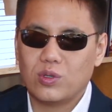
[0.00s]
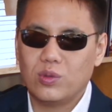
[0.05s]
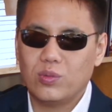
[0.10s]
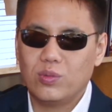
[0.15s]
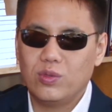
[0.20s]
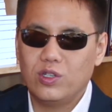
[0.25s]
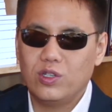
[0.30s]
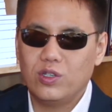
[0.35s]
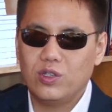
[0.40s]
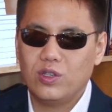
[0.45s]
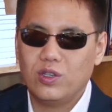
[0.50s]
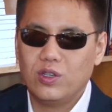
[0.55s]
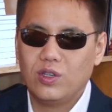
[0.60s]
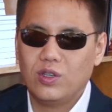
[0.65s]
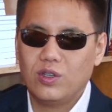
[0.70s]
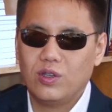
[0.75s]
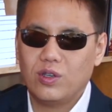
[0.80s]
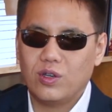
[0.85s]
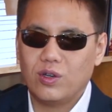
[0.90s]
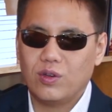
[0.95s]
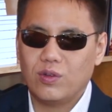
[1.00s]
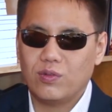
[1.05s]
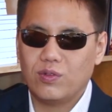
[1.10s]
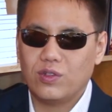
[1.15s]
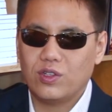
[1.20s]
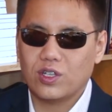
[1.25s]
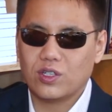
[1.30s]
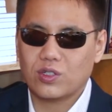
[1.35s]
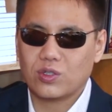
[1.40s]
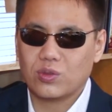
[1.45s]
любые э,
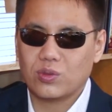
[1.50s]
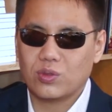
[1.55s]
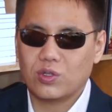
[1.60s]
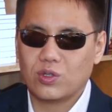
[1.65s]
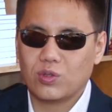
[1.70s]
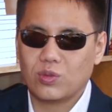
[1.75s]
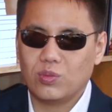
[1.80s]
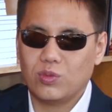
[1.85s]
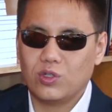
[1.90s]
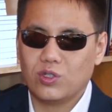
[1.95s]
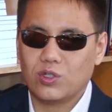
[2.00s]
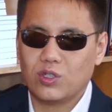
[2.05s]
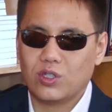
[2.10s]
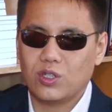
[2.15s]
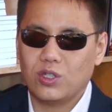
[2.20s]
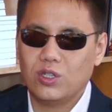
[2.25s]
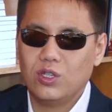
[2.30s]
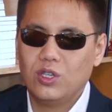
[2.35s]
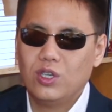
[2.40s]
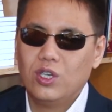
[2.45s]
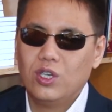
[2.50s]
финансовые документы.